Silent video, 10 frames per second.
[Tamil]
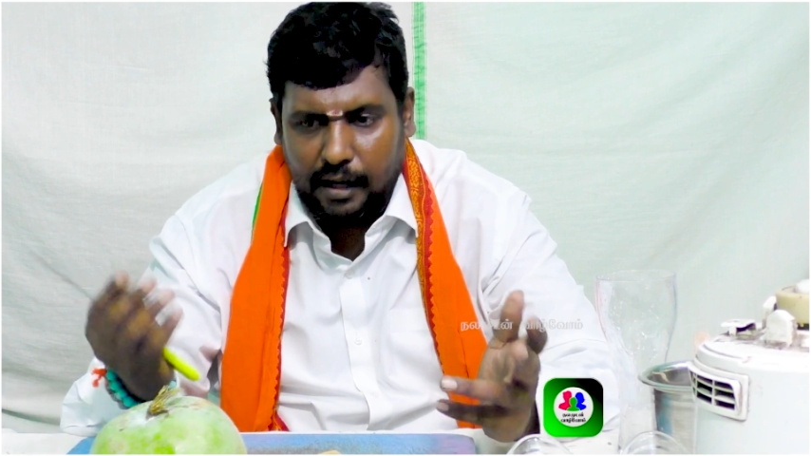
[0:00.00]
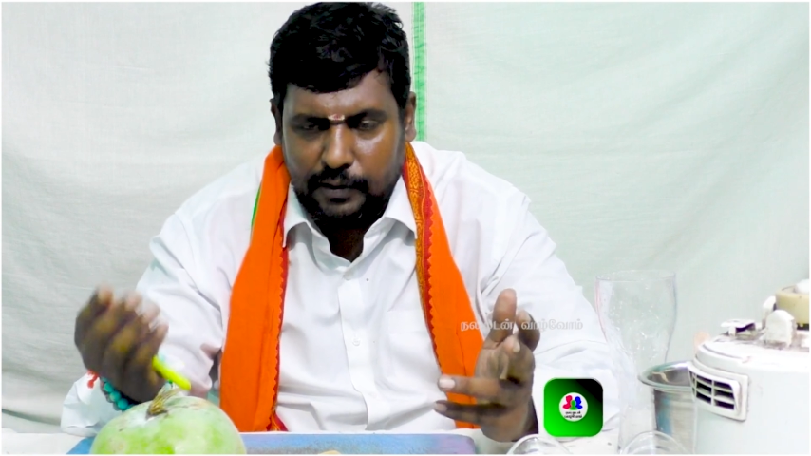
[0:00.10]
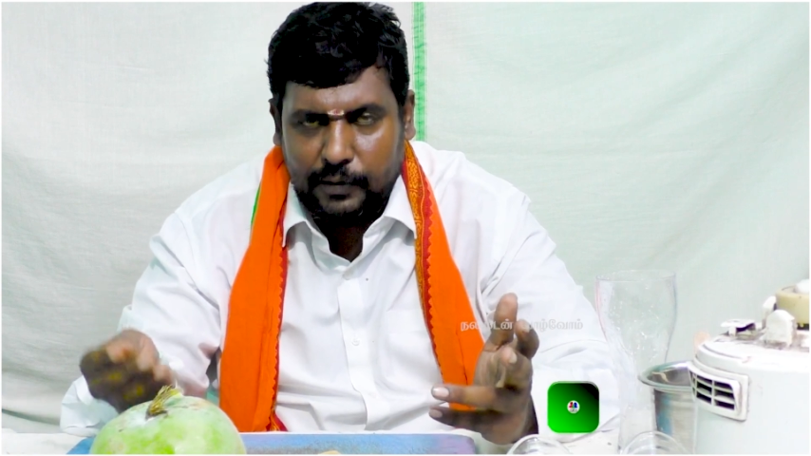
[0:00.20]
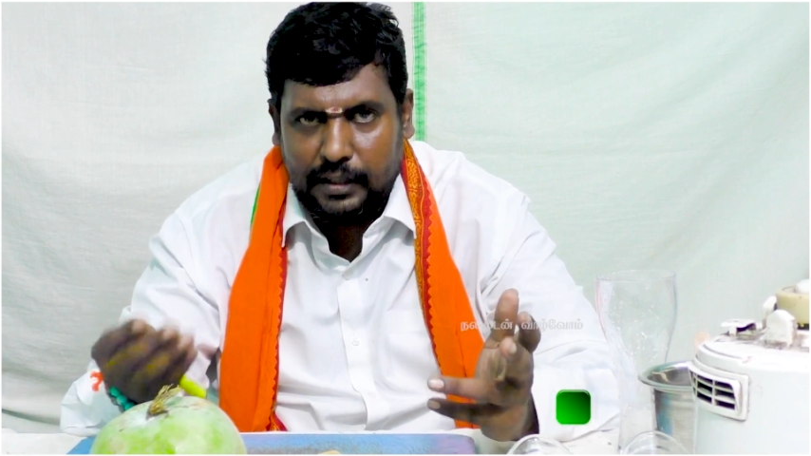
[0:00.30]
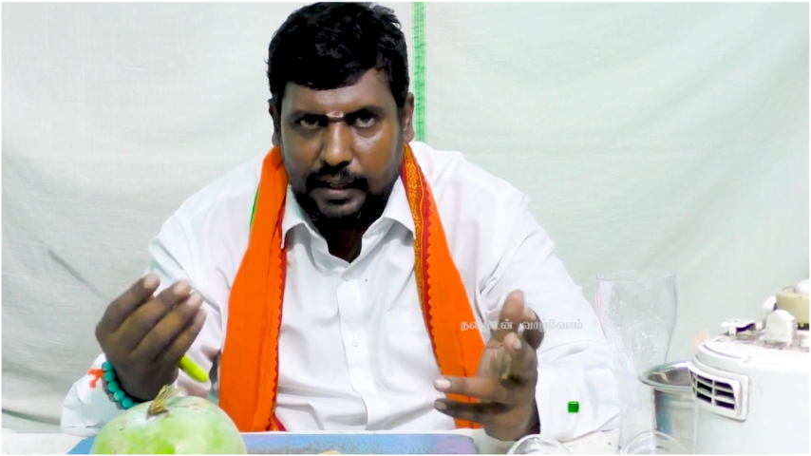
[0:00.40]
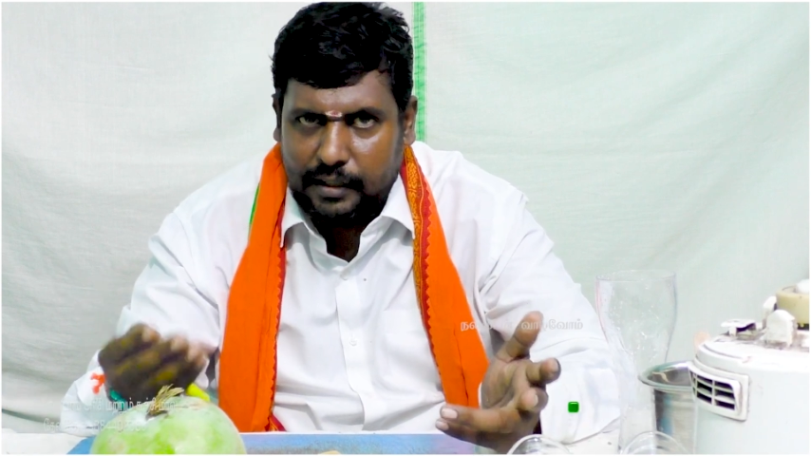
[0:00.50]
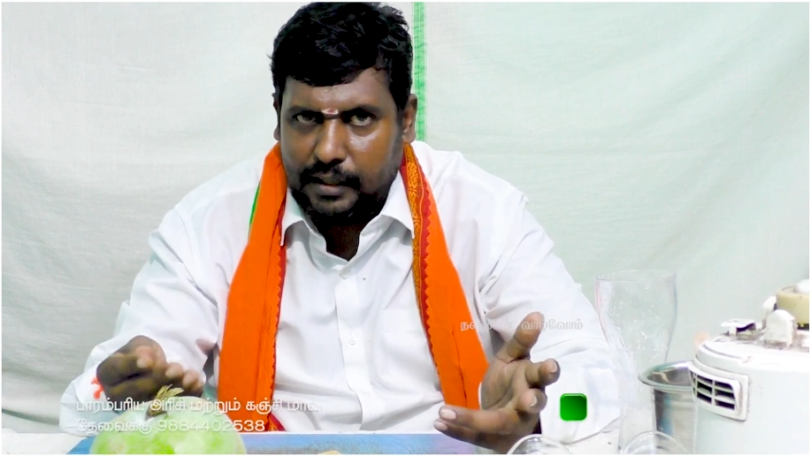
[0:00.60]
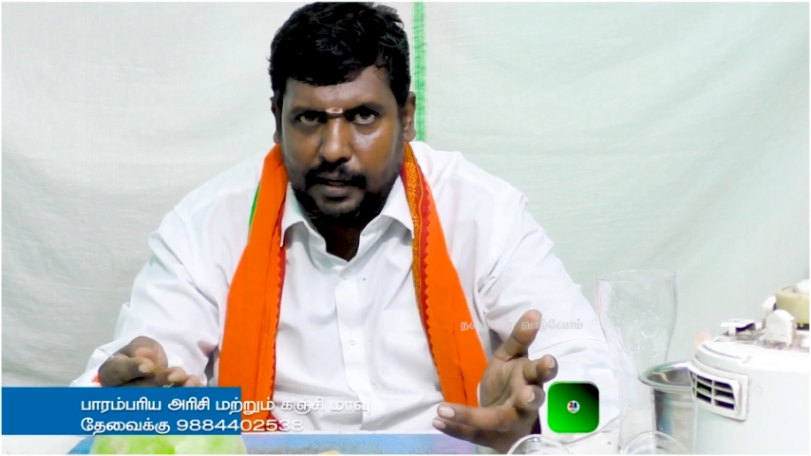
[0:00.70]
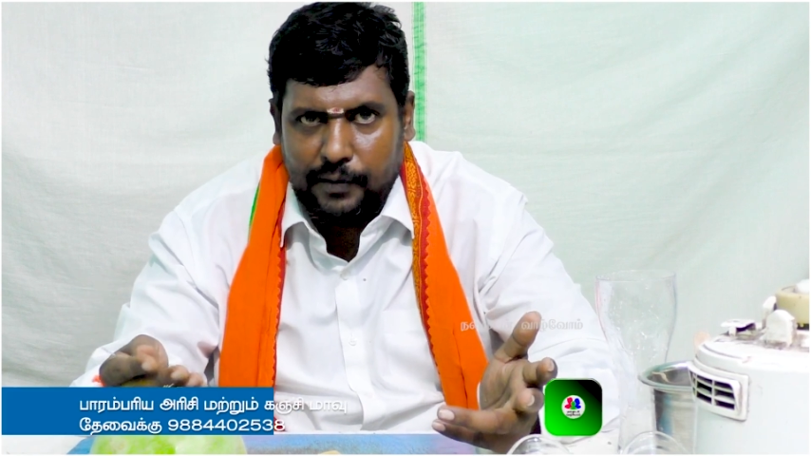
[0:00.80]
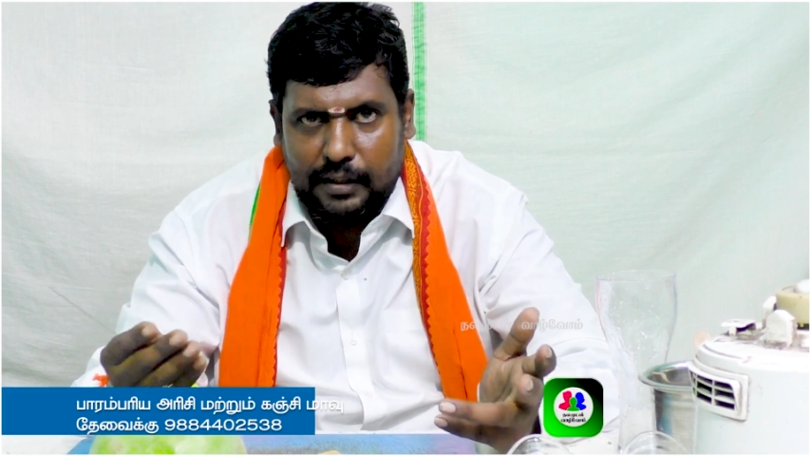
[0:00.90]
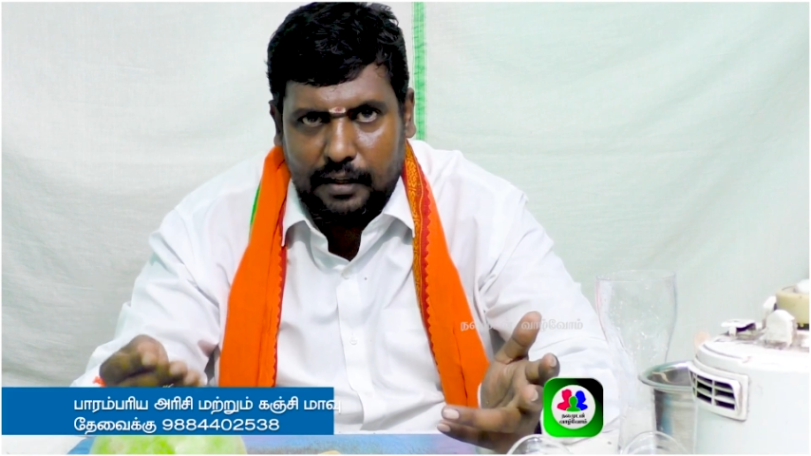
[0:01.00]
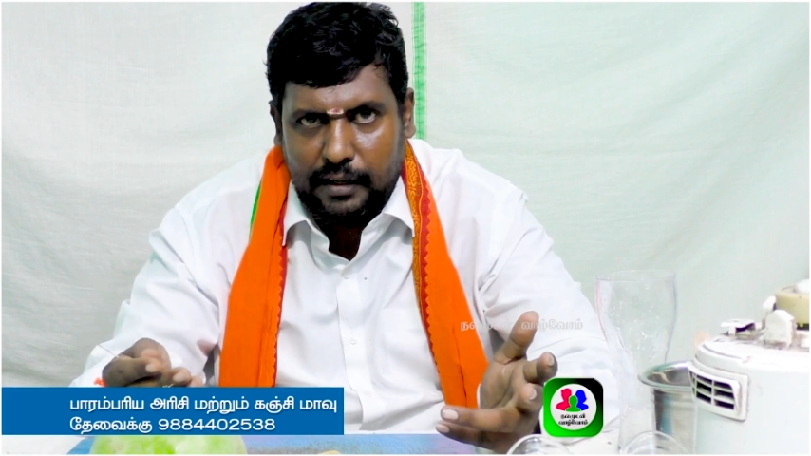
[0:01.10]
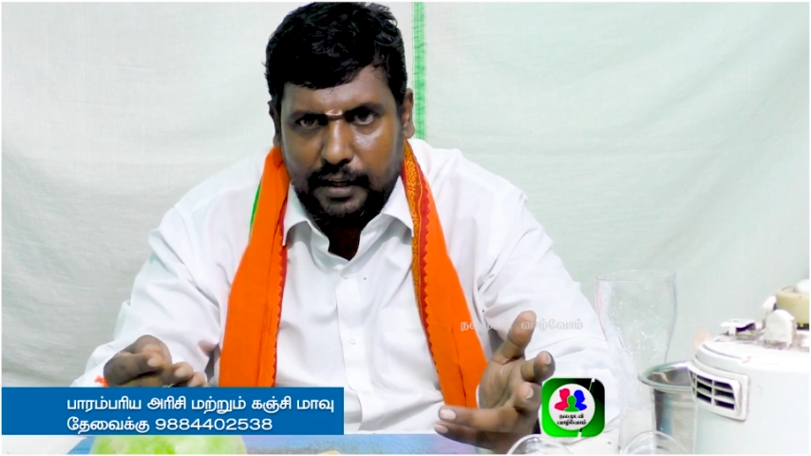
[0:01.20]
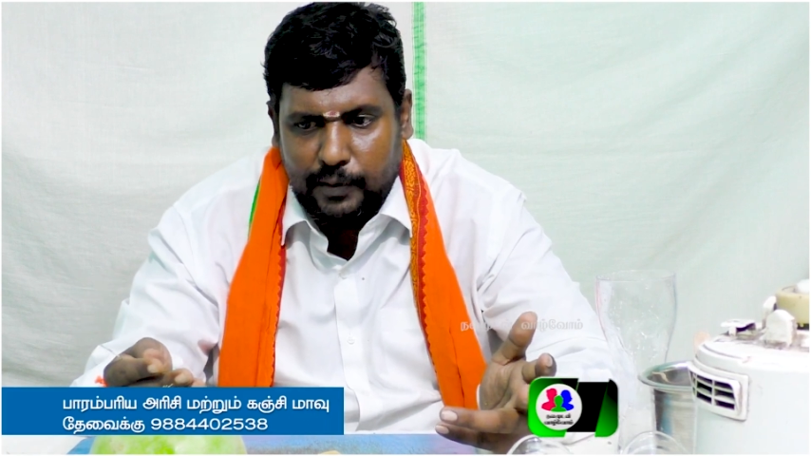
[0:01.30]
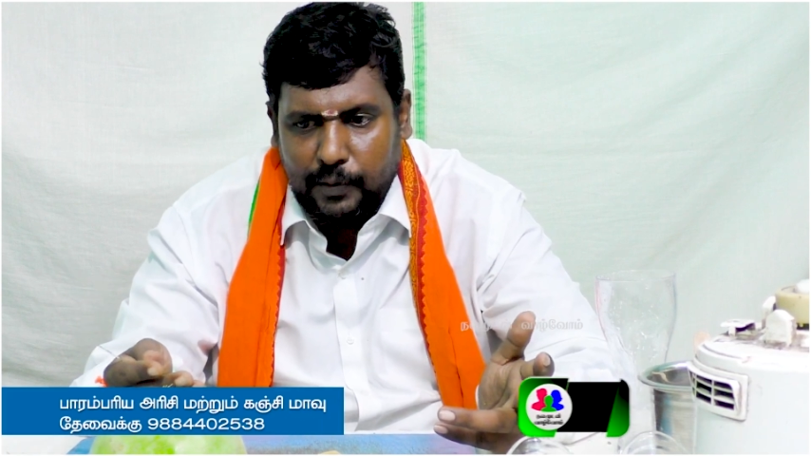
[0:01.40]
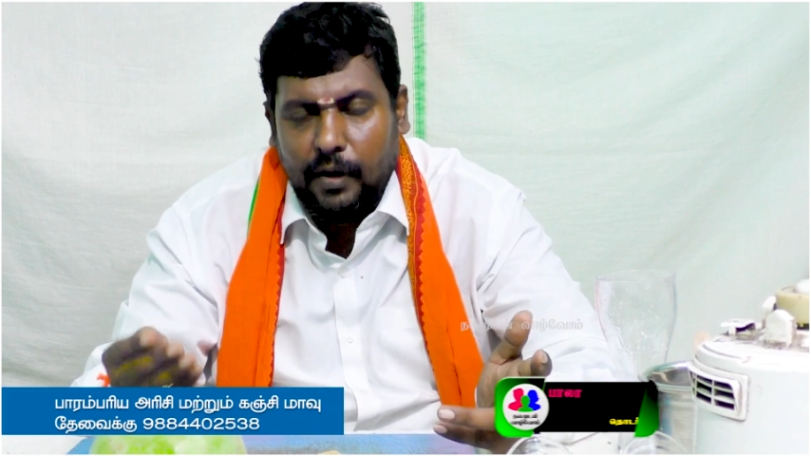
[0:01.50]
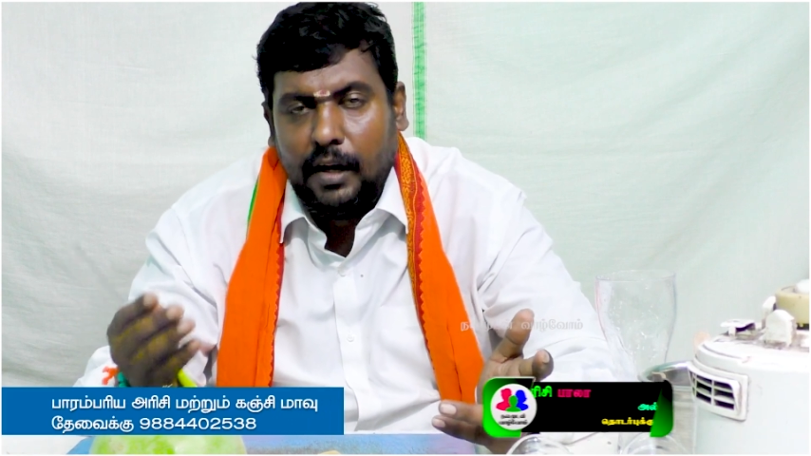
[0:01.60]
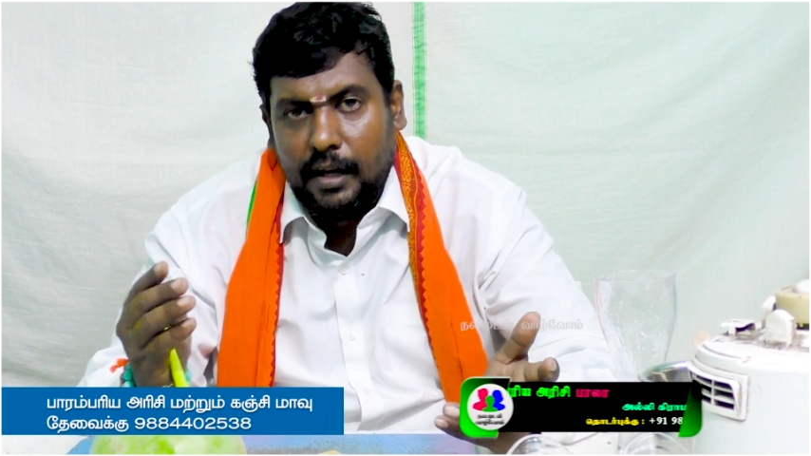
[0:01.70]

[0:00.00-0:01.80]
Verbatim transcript: அது வந்து இயற்கையாகவே இதில் கிடைக்கும்